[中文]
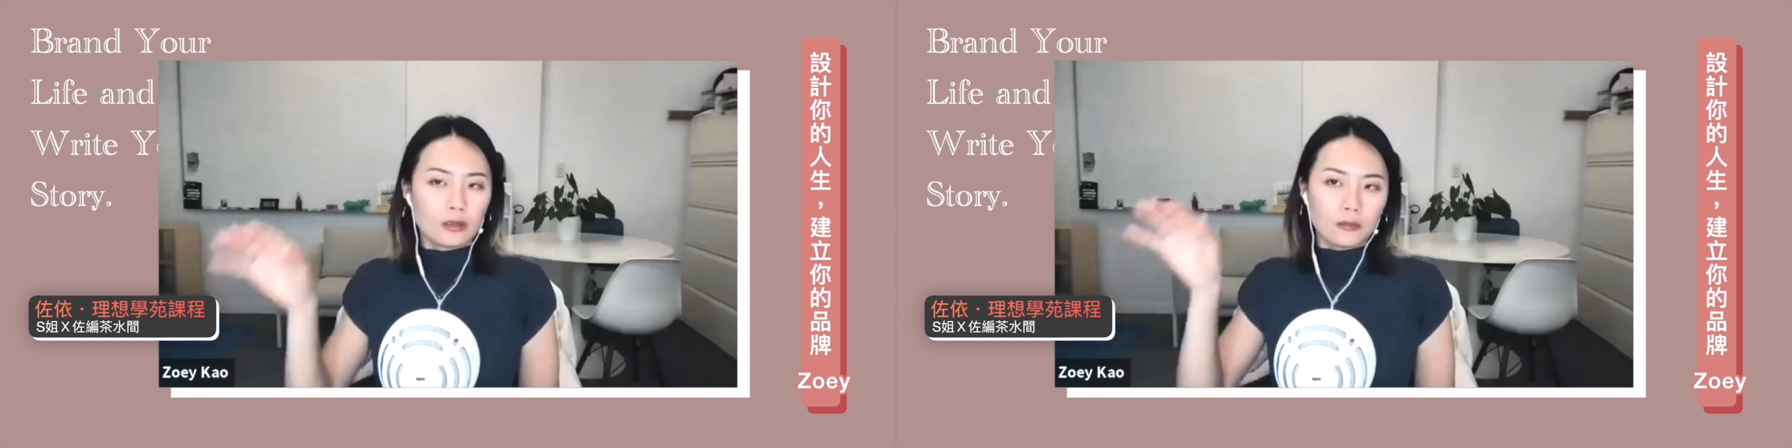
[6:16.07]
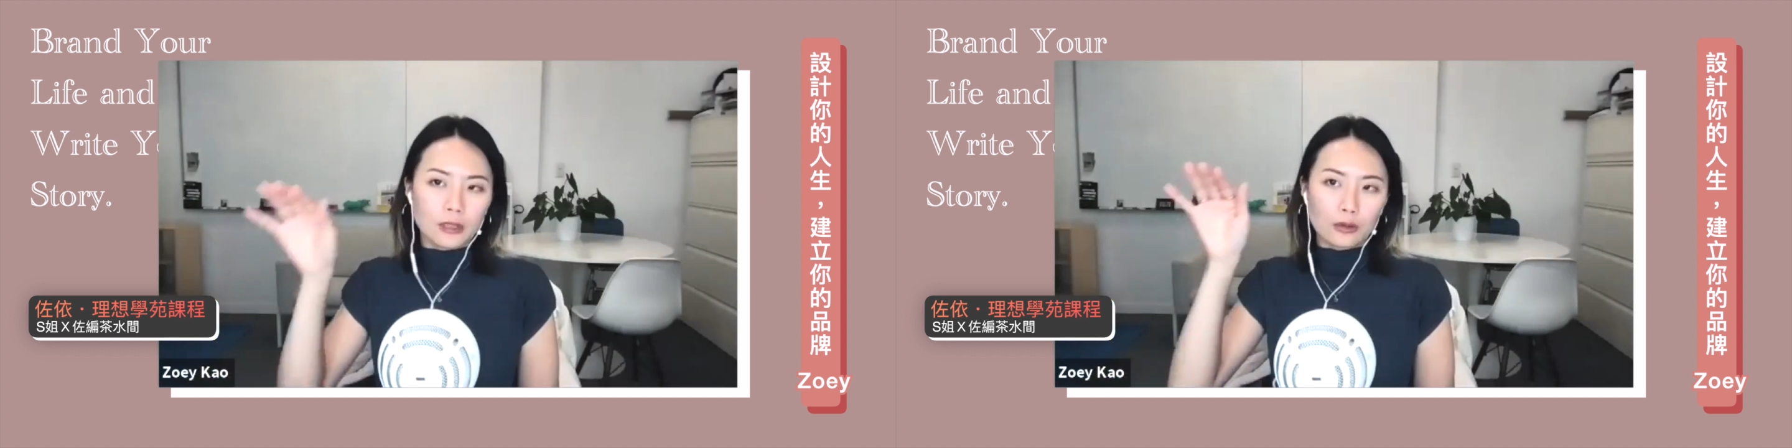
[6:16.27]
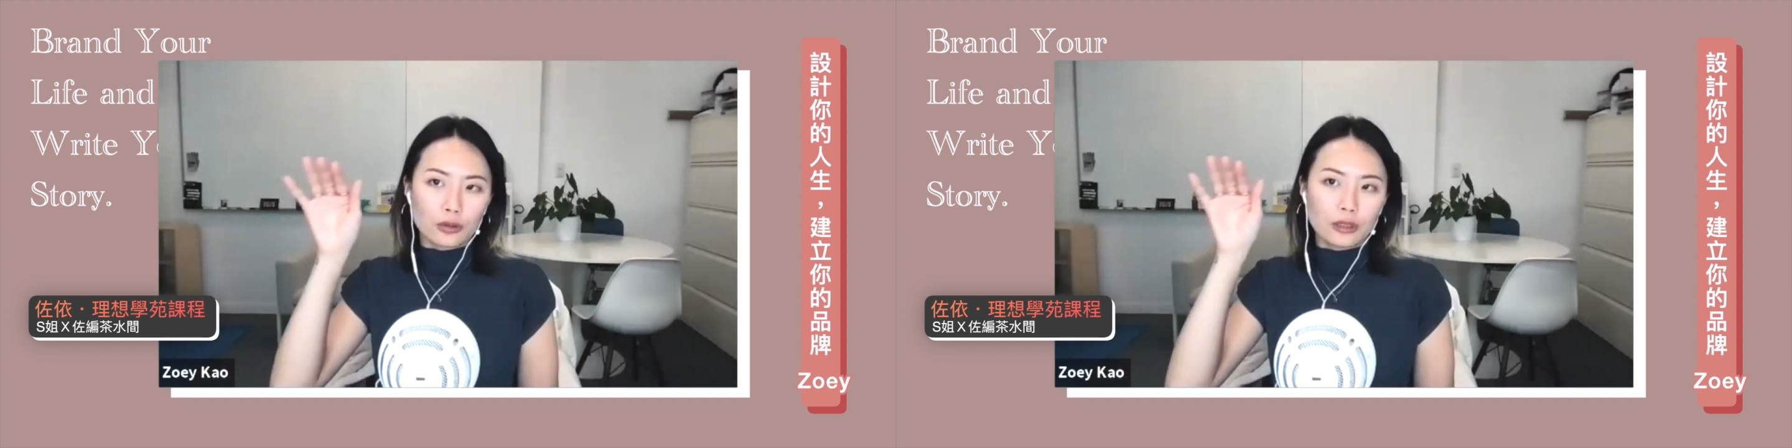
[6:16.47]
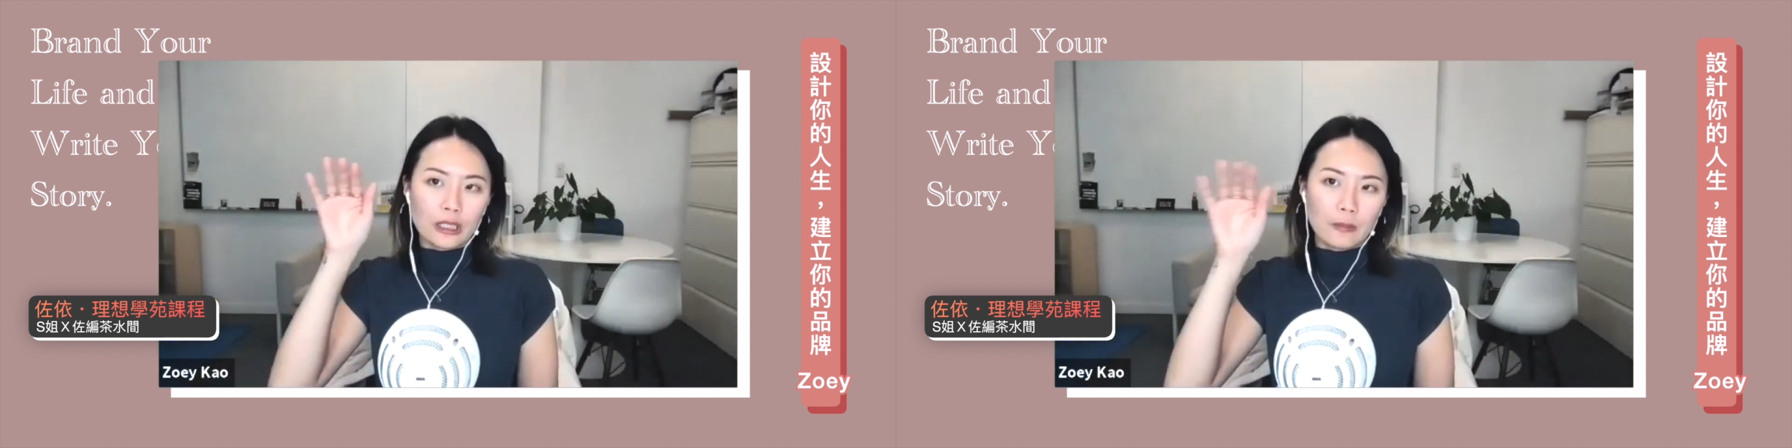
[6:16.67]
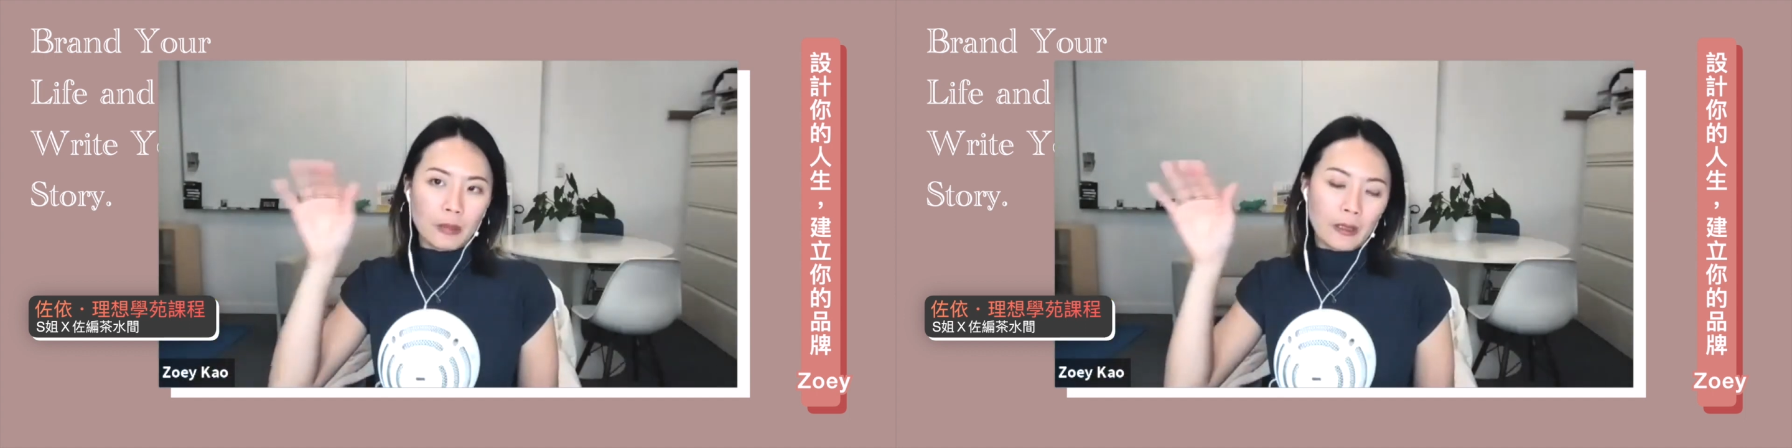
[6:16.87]
怎么样去
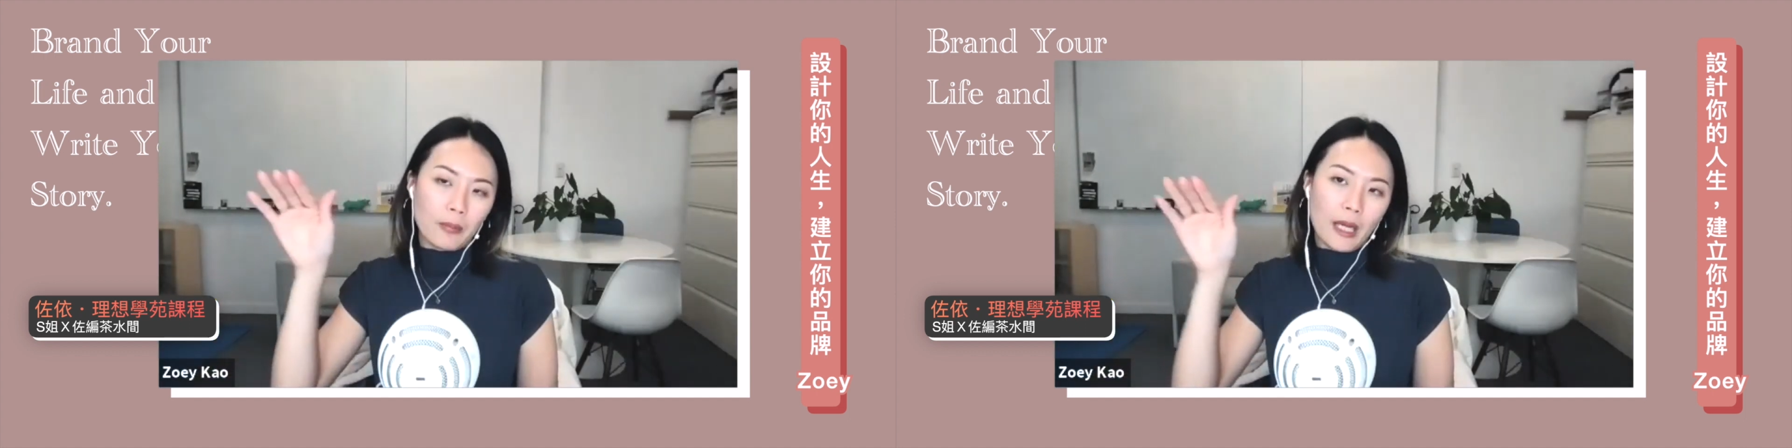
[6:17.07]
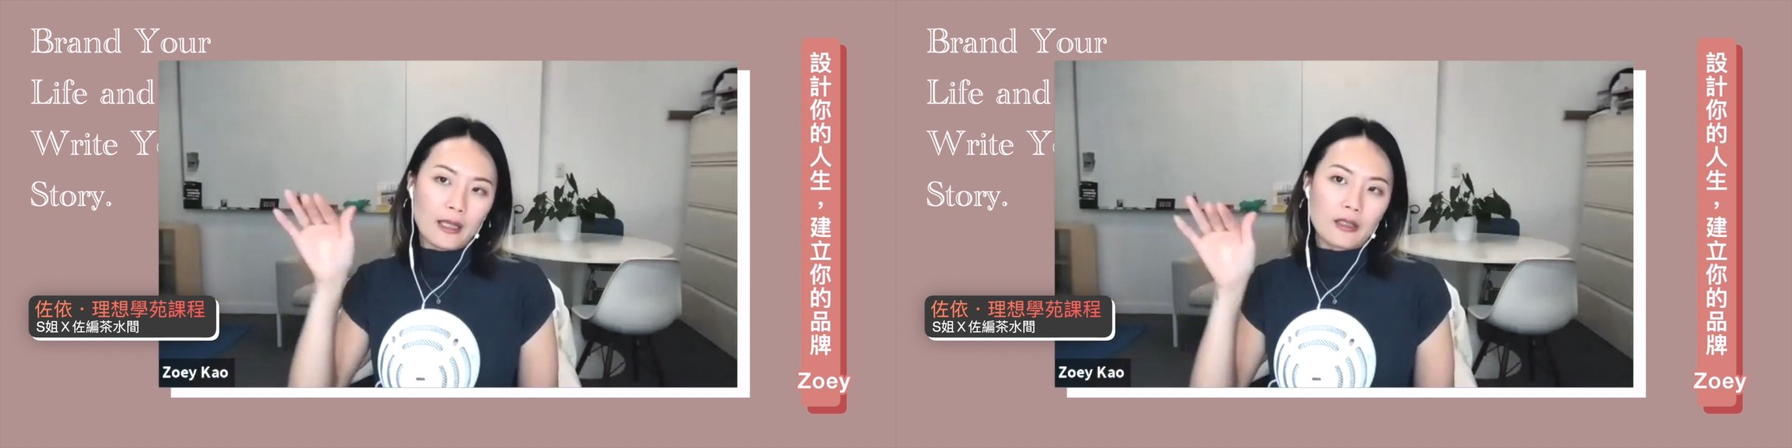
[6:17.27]
建立品牌，